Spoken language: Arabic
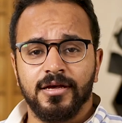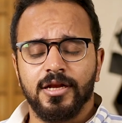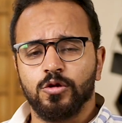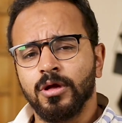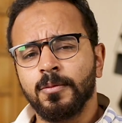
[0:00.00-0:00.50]

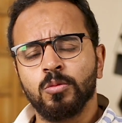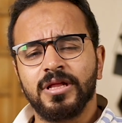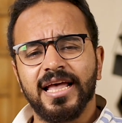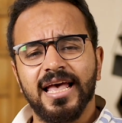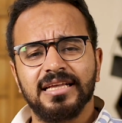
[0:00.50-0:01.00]
اللي قدامكم
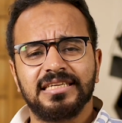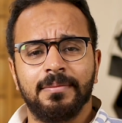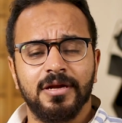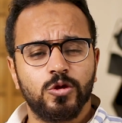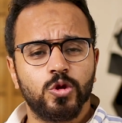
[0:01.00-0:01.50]
ده جهاز
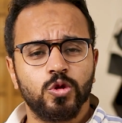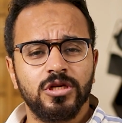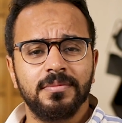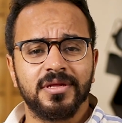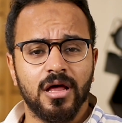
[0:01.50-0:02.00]
عملته
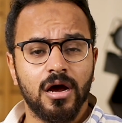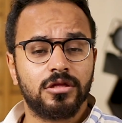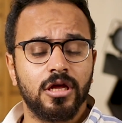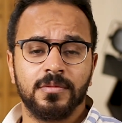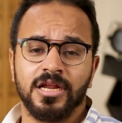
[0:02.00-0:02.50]
سوني من
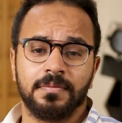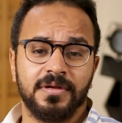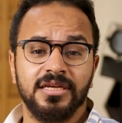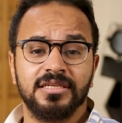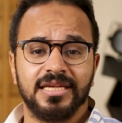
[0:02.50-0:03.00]
اكتر من
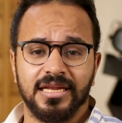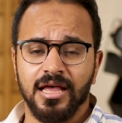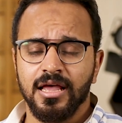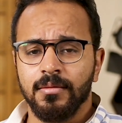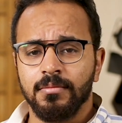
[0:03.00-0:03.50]
40 سنه
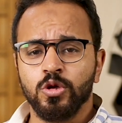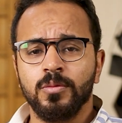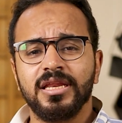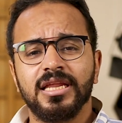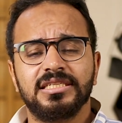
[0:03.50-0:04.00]
من
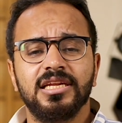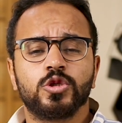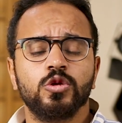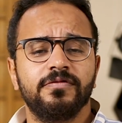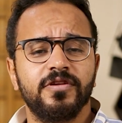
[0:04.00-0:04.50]
يومين نزلت
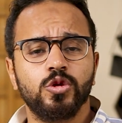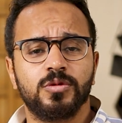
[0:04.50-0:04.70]
سوني فيديو